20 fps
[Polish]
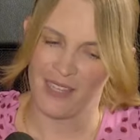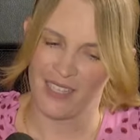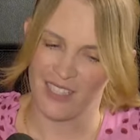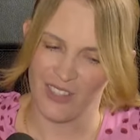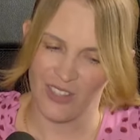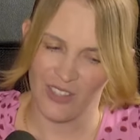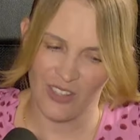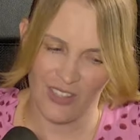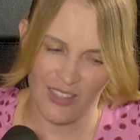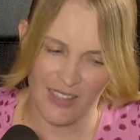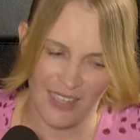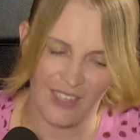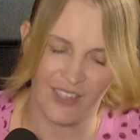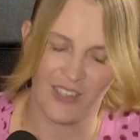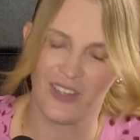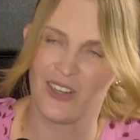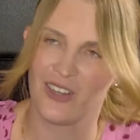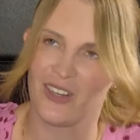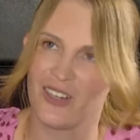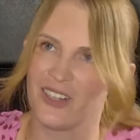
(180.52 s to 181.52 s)
coś z
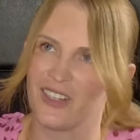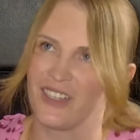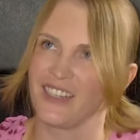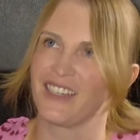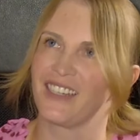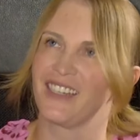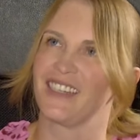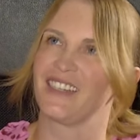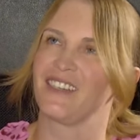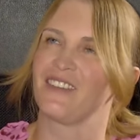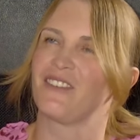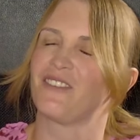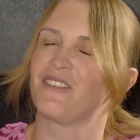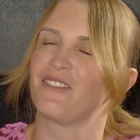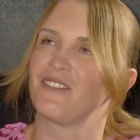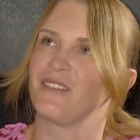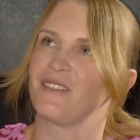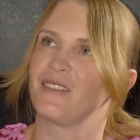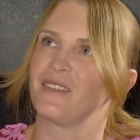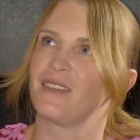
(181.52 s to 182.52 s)
tego e,
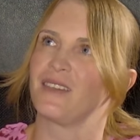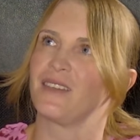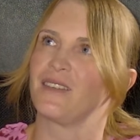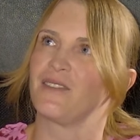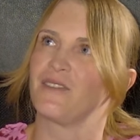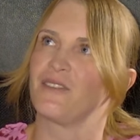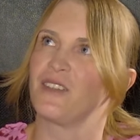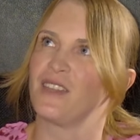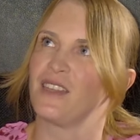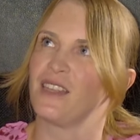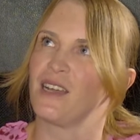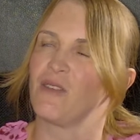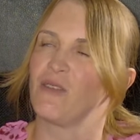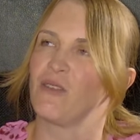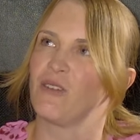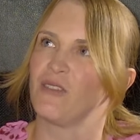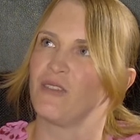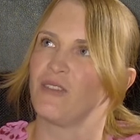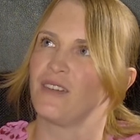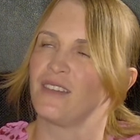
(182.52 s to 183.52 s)

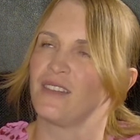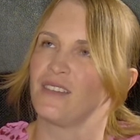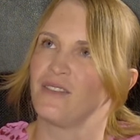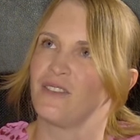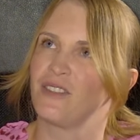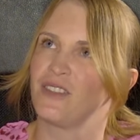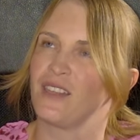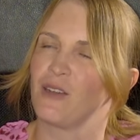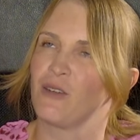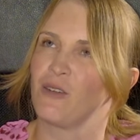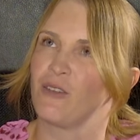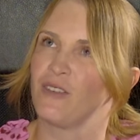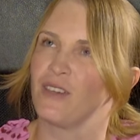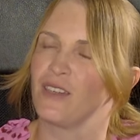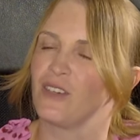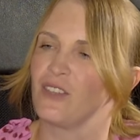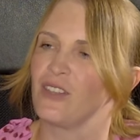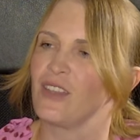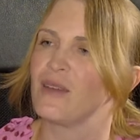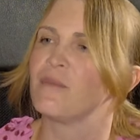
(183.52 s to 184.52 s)
finałowe,
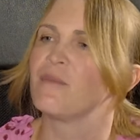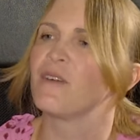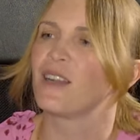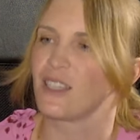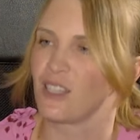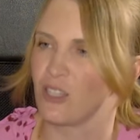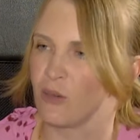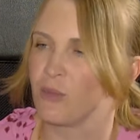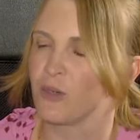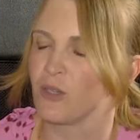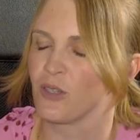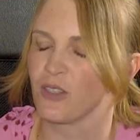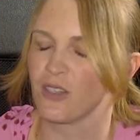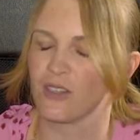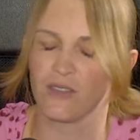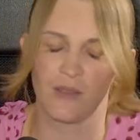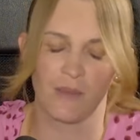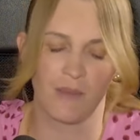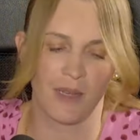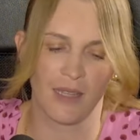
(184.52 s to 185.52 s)
finałowego, nie, walki o
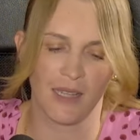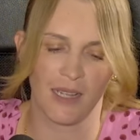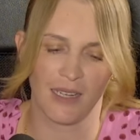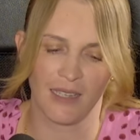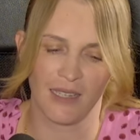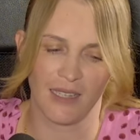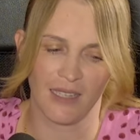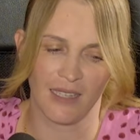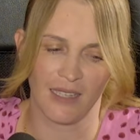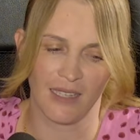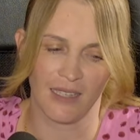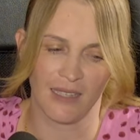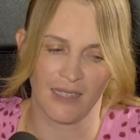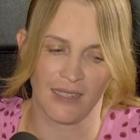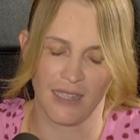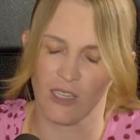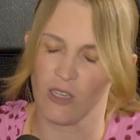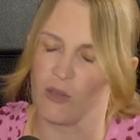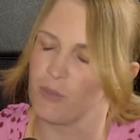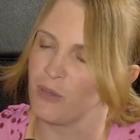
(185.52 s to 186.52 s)
brązowy medal z
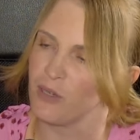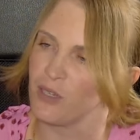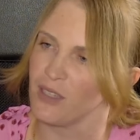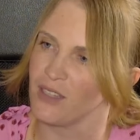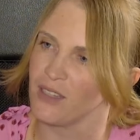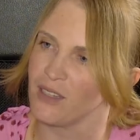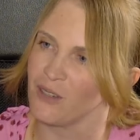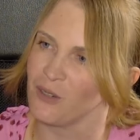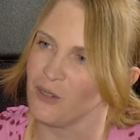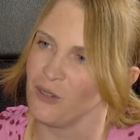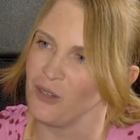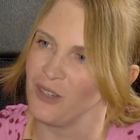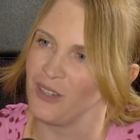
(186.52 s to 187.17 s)
tego pojedynku?